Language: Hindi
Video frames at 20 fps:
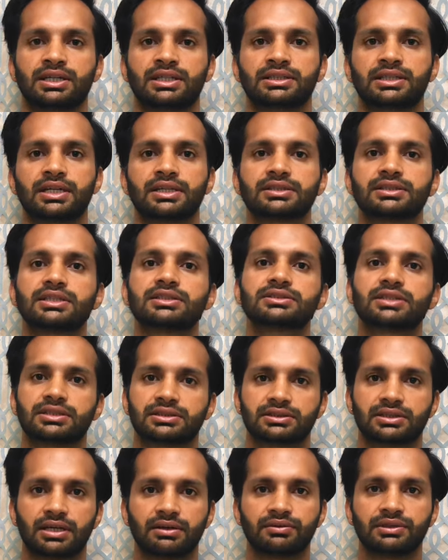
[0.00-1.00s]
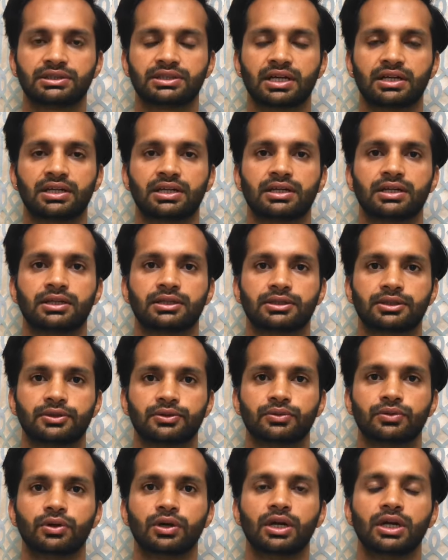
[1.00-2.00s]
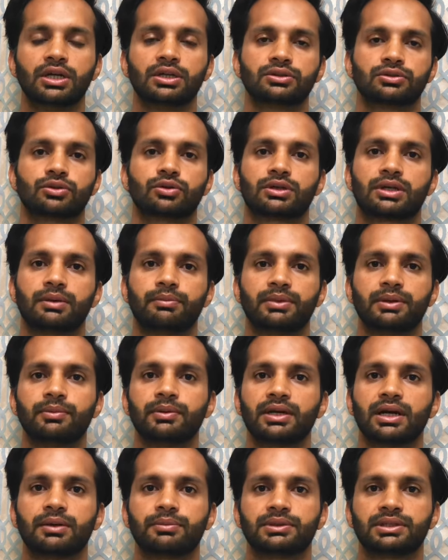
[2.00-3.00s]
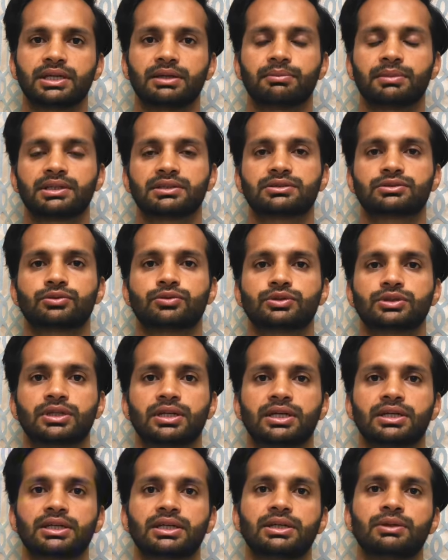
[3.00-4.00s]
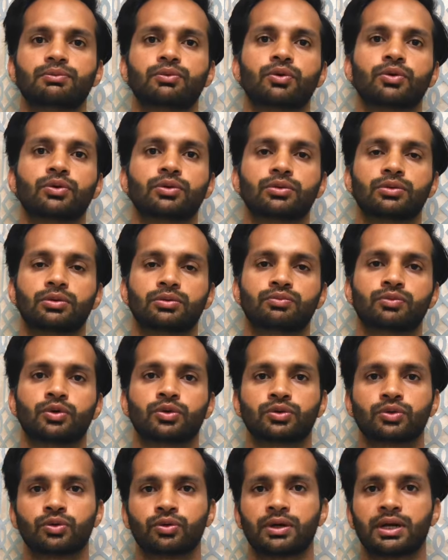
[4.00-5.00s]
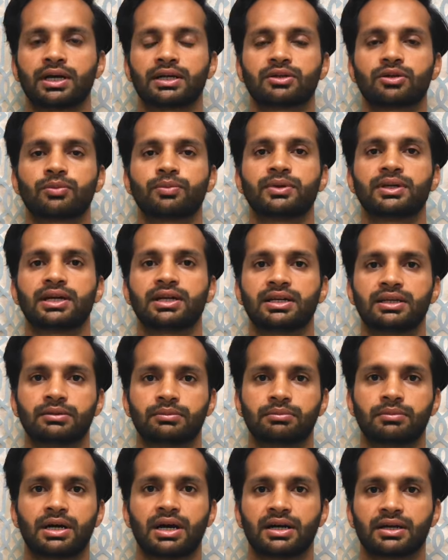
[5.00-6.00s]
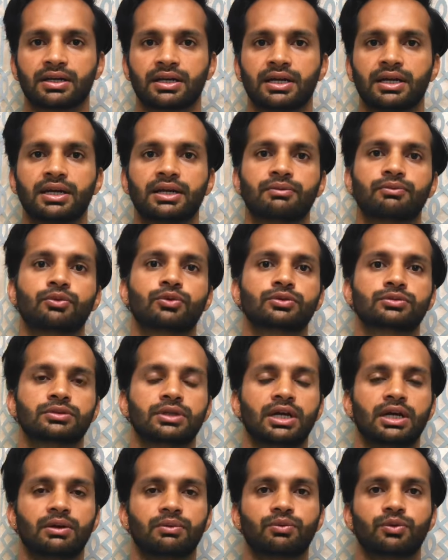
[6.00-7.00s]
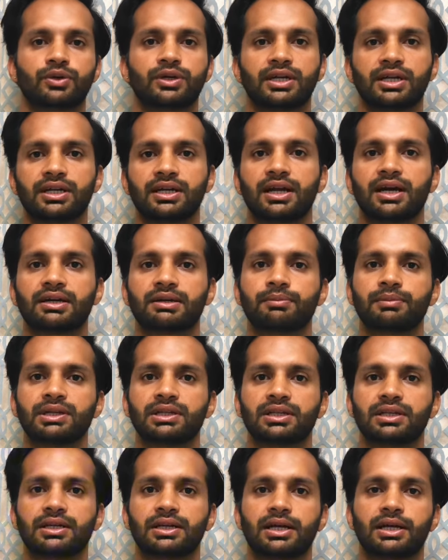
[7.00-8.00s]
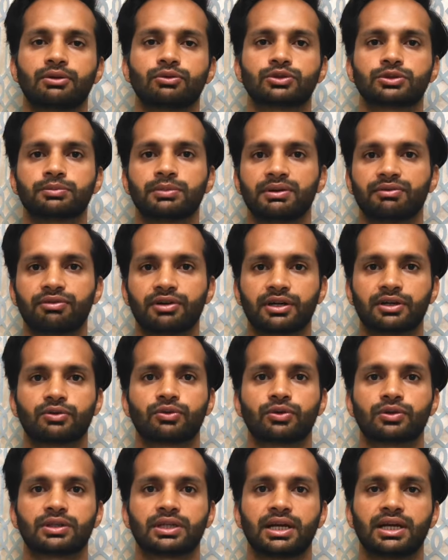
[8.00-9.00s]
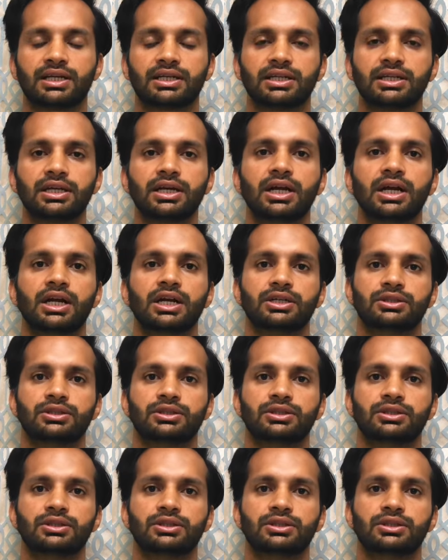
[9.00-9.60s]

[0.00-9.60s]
एजेंट से सस्ता वीज़ा ले लेते हो तो कभी भी आप ये मत सोचना कि वो वो दो लाख रुपया मांग रहा है वो वो डेढ़ लाख में दे रहा है उसमें फ़र्क होता है कि